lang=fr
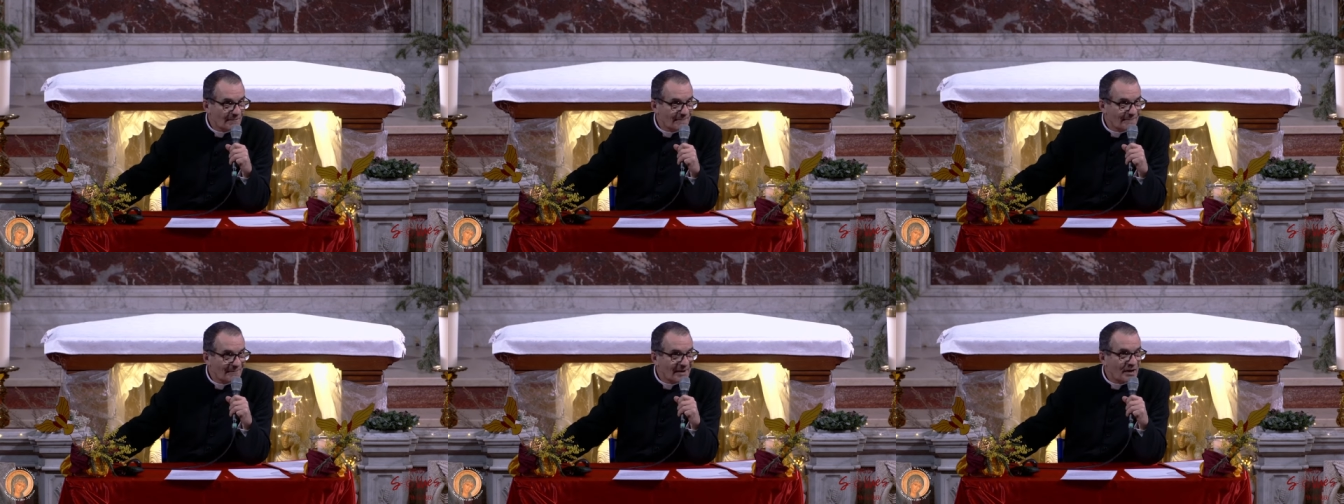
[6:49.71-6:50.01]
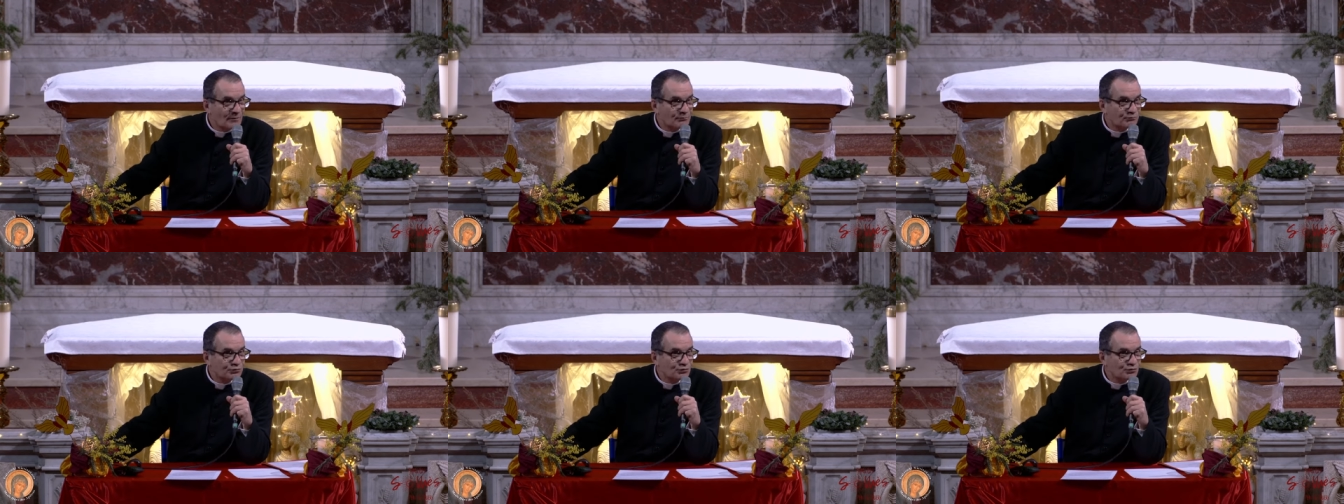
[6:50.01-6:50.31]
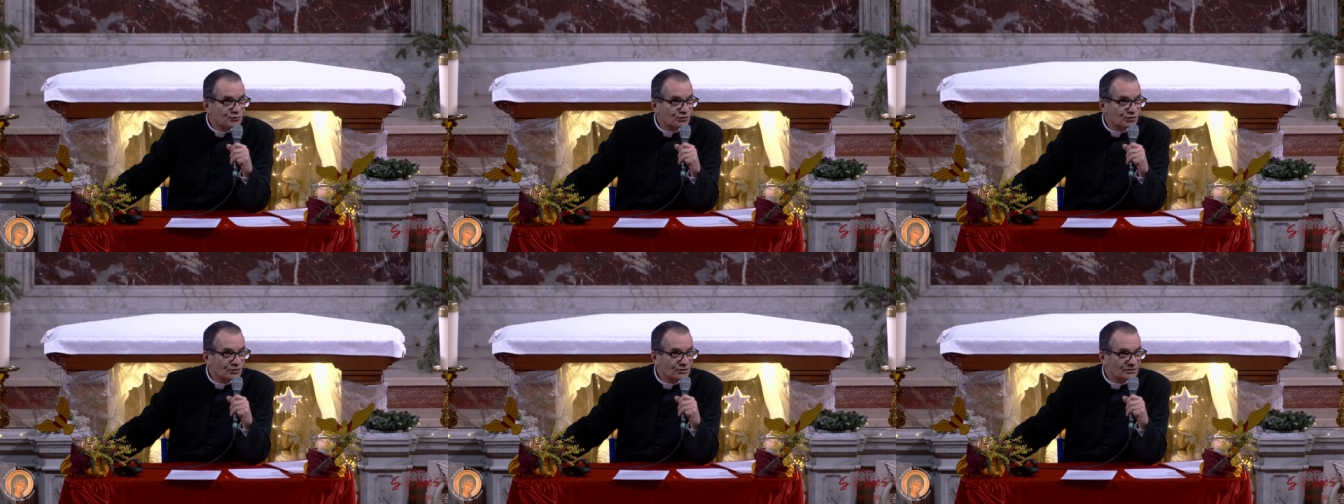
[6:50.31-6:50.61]
pas
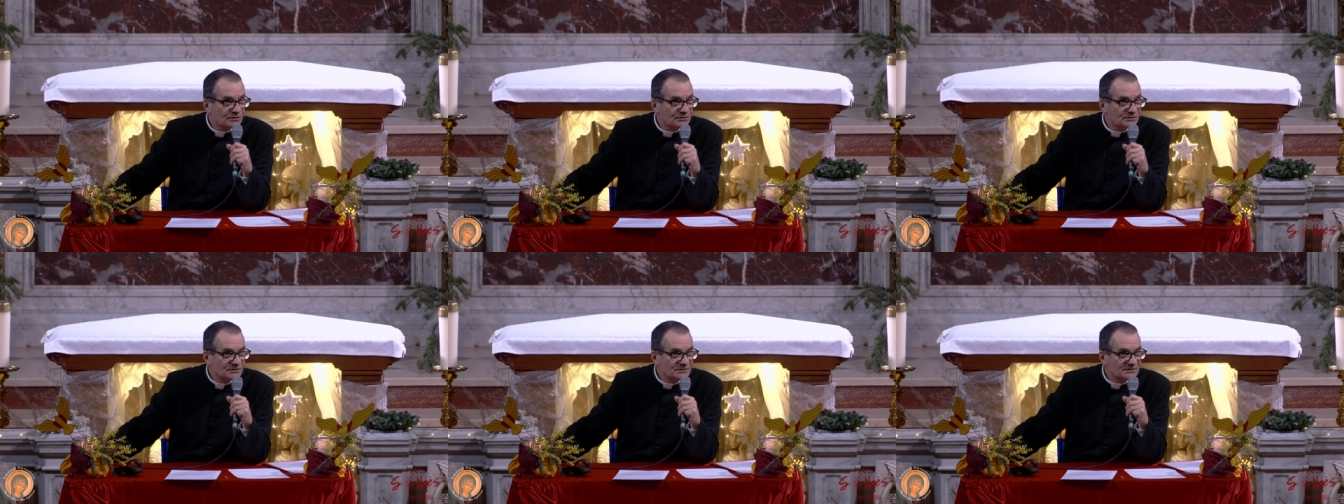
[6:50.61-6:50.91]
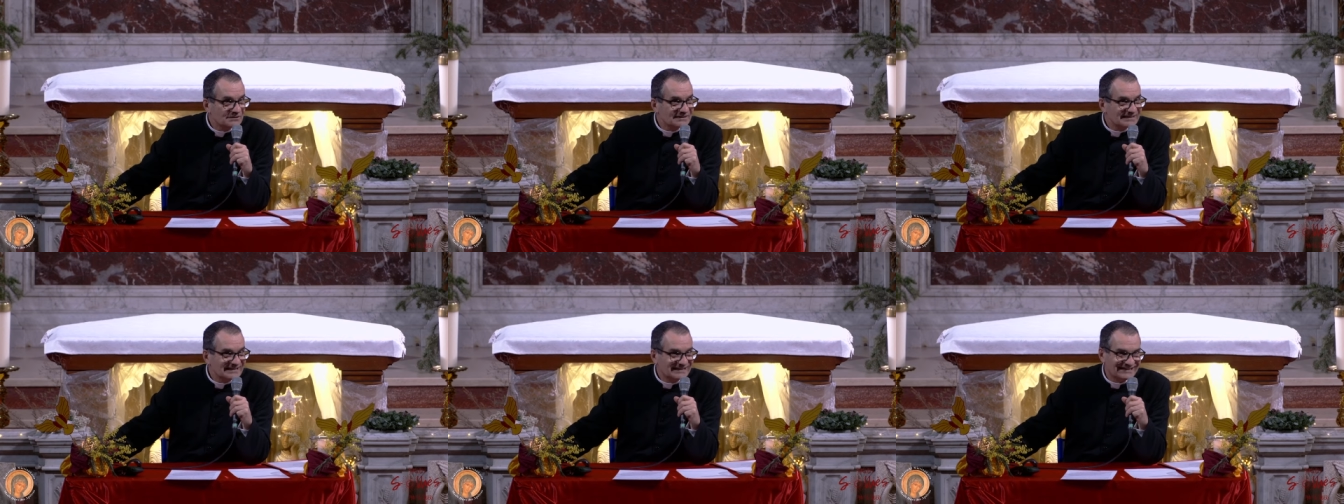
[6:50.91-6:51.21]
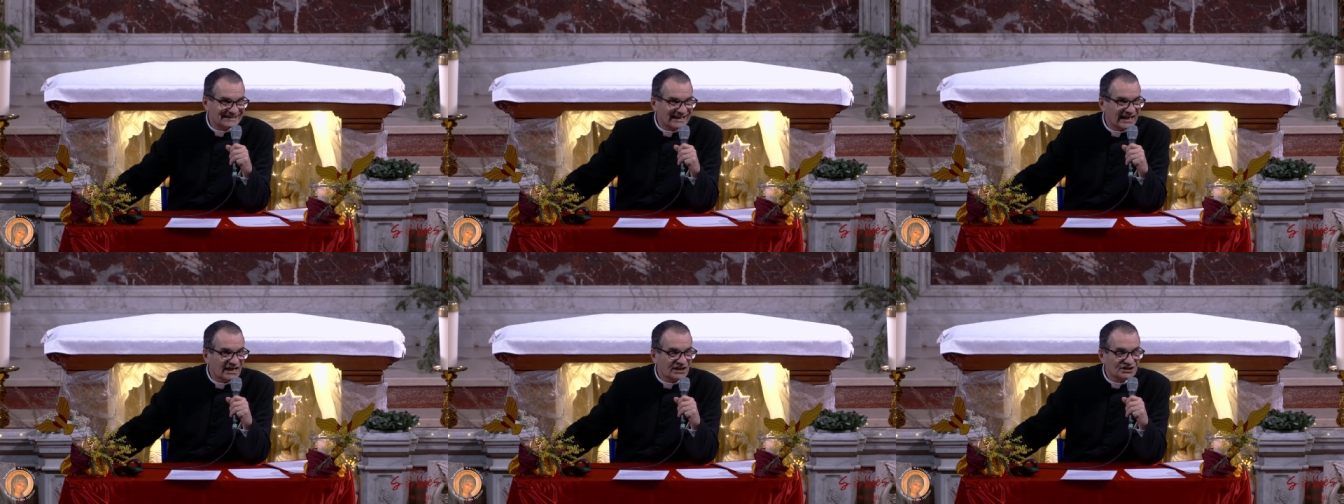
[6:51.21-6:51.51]
pour
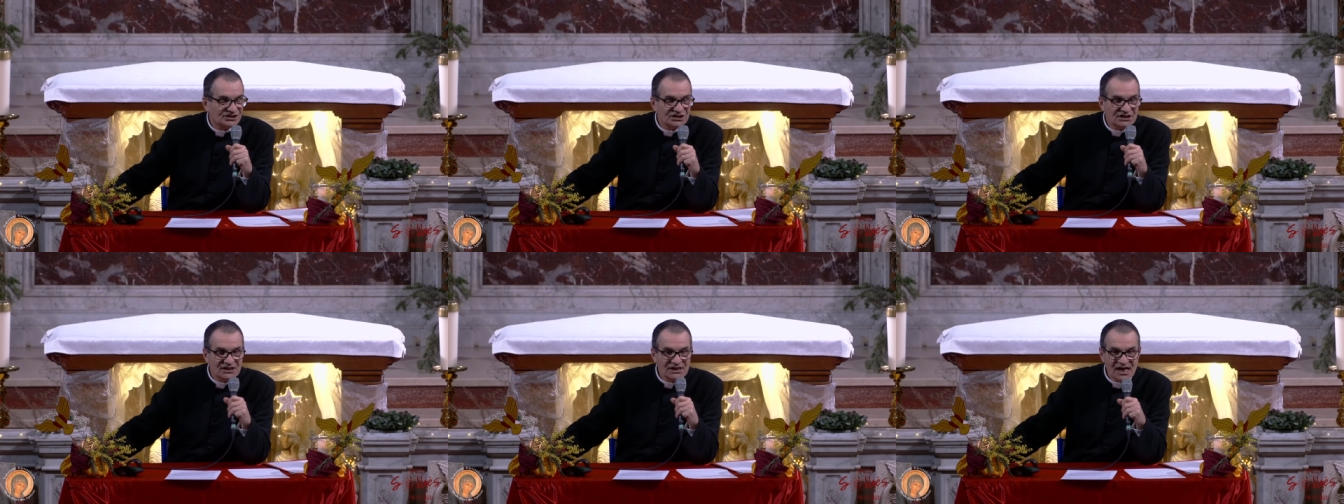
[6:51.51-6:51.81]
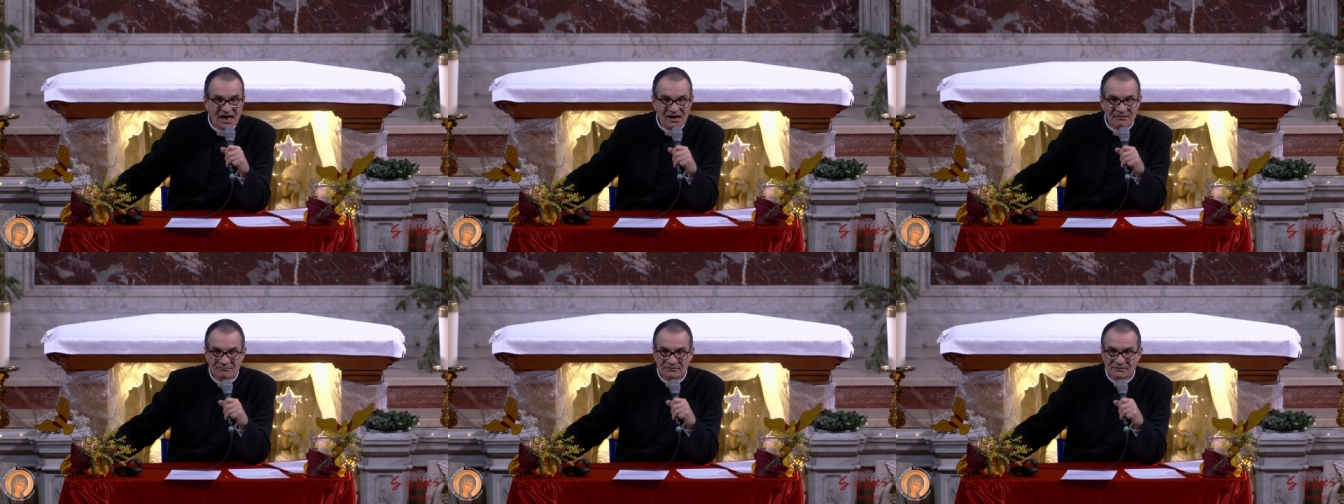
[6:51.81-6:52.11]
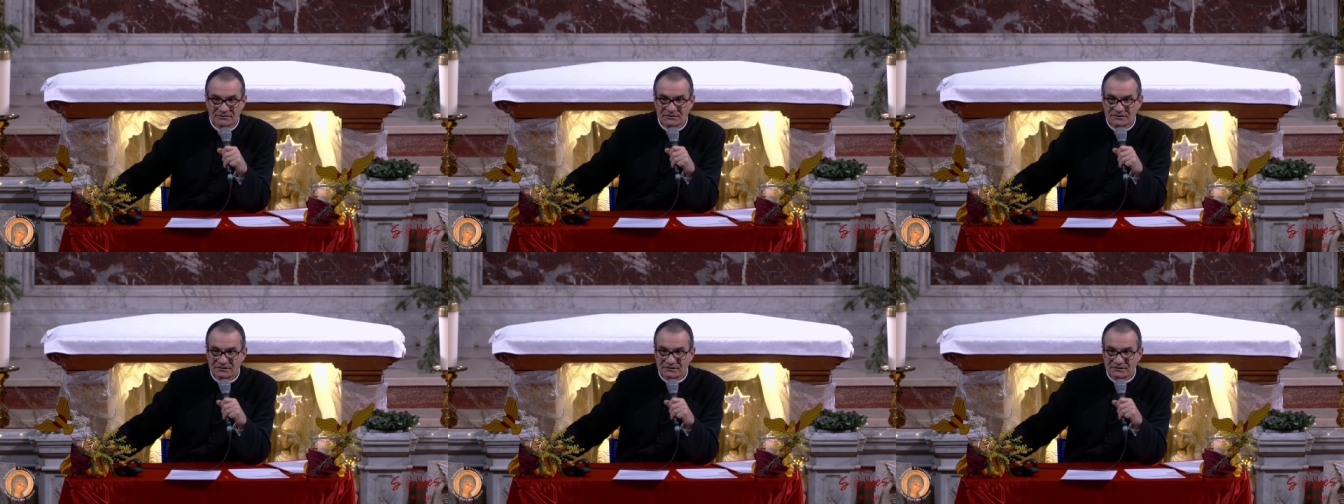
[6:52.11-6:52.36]
saccager l'âme,